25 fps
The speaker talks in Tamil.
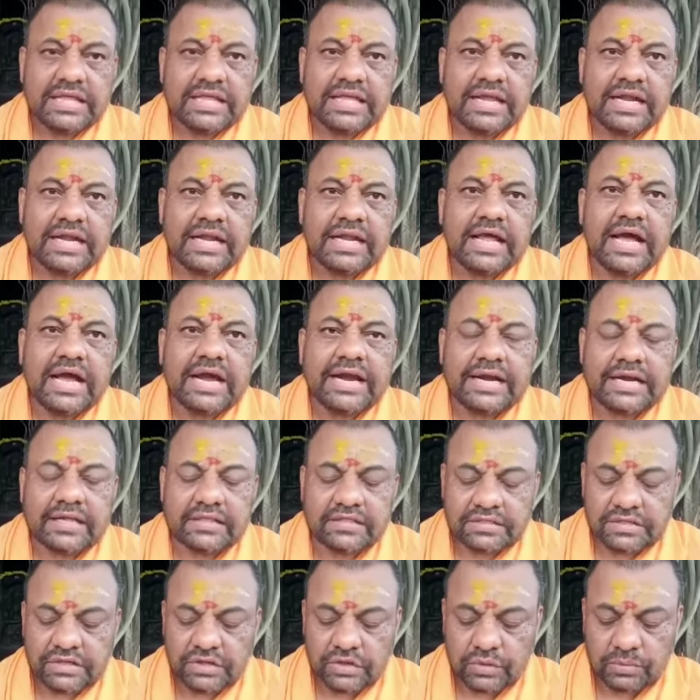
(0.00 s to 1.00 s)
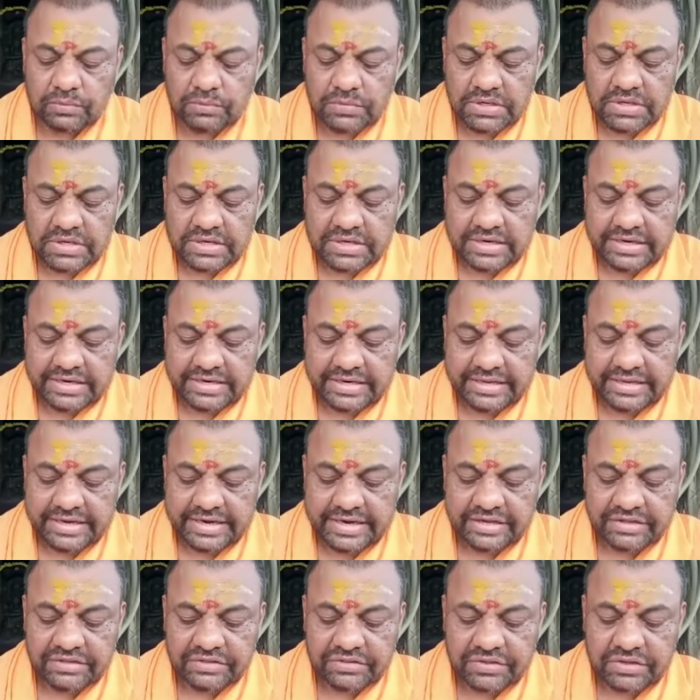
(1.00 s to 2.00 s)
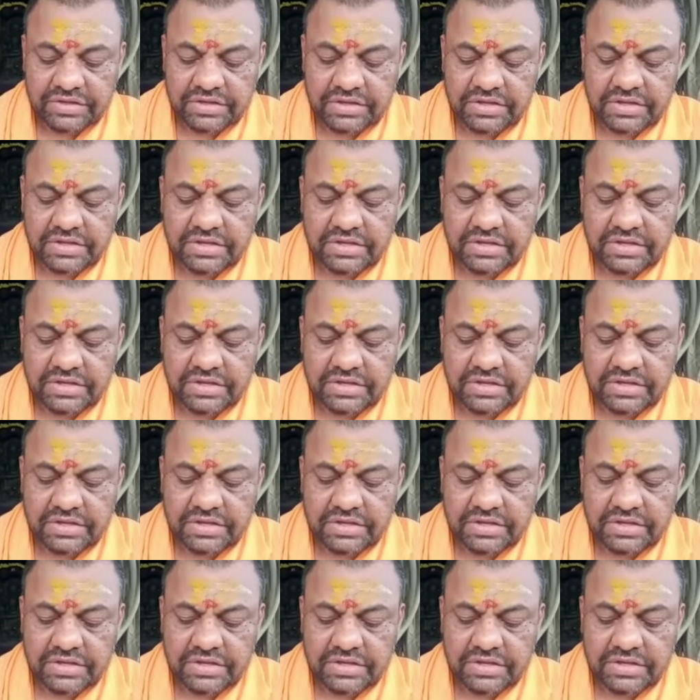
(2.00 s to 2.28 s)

எல்லா இடத்திலும் நிறைந்து